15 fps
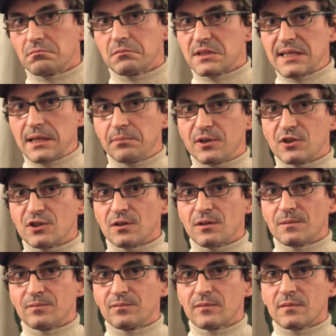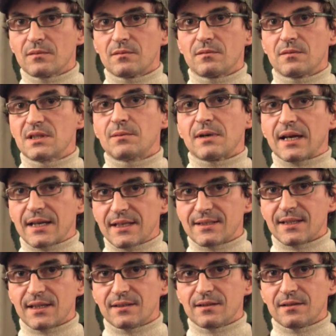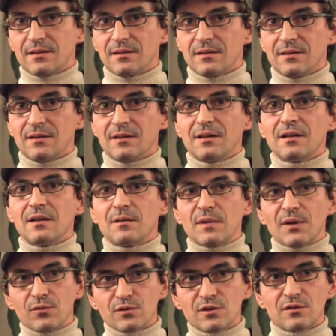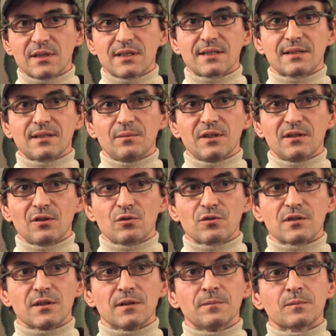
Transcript: Semplice, no? Sembra una cazzata, ma funziona esattamente così.